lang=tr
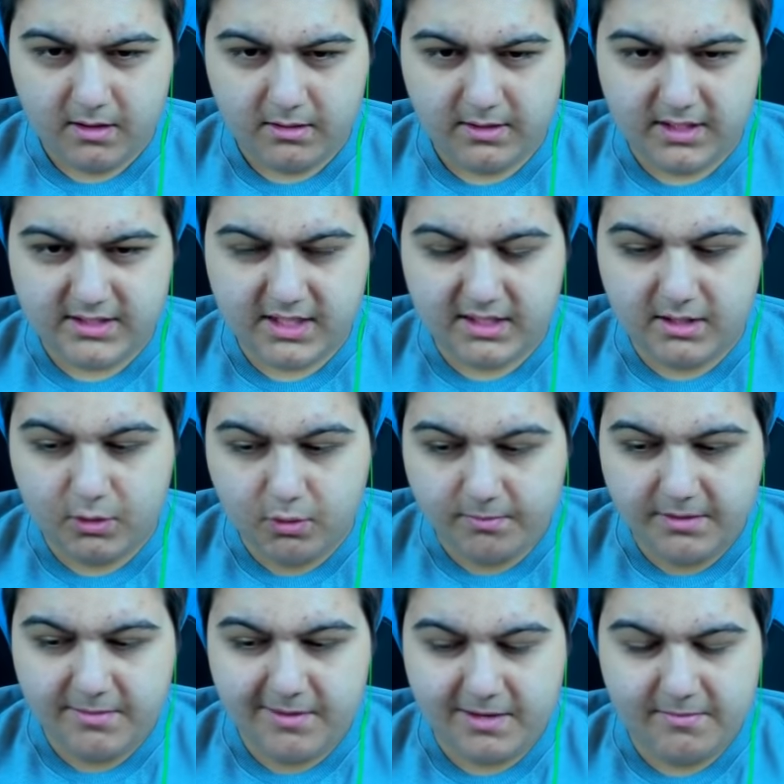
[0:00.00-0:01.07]
La zaten
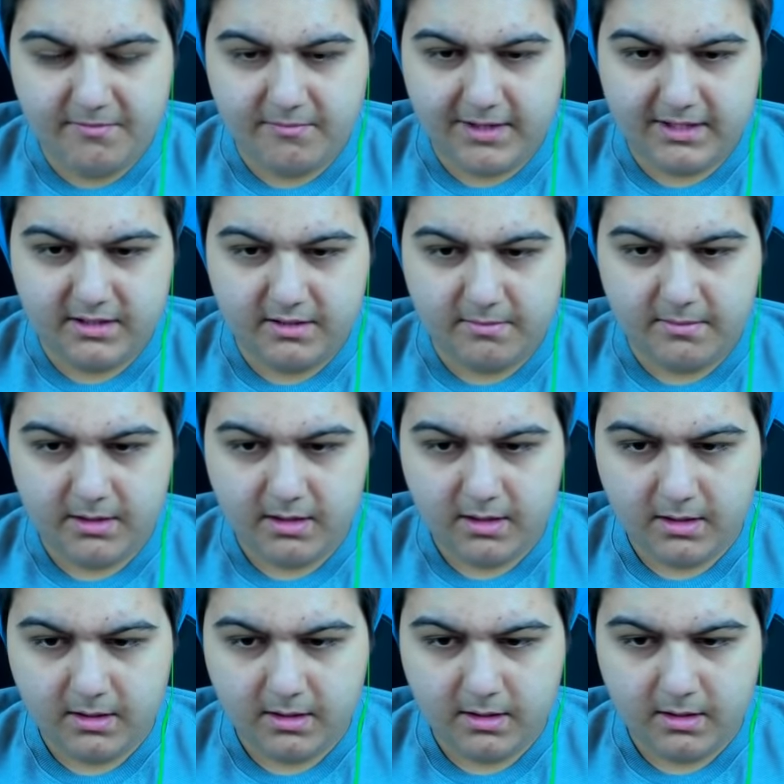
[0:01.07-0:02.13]
11 mermim var dedim.
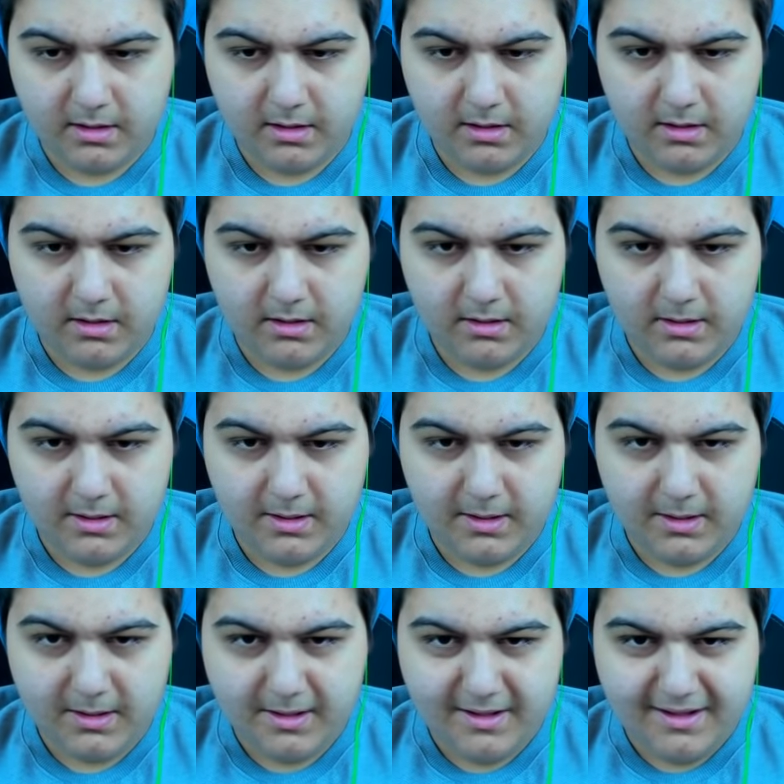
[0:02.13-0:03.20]
Ha.